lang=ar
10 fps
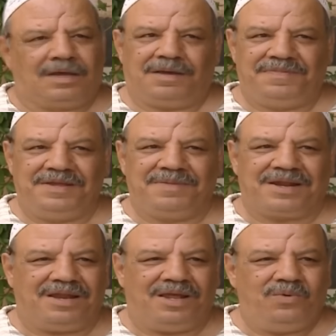يا ابني
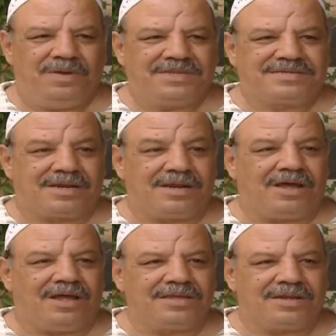المرة الحلوة بتسر
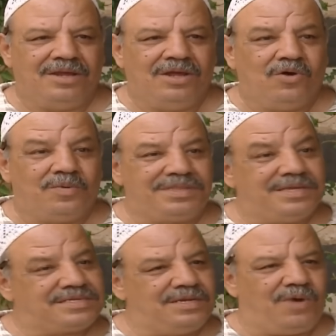الخاطر
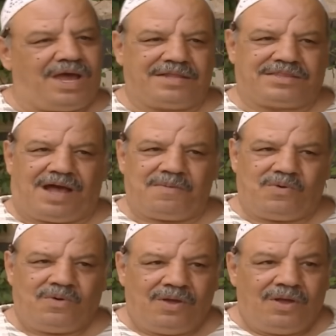وبتنسي الواحد تعبه
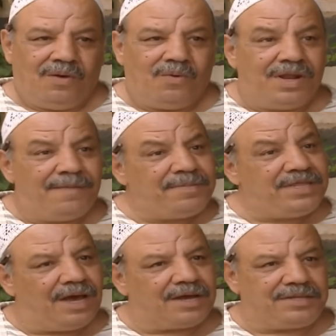وأنا ما
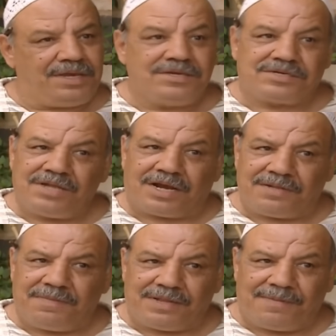بدي إياك تعيش
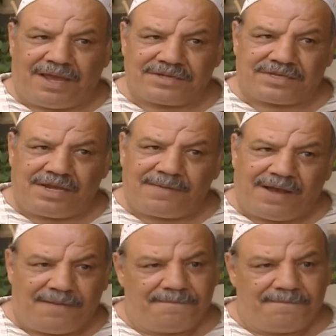نكد مثل ما عشت أنا مع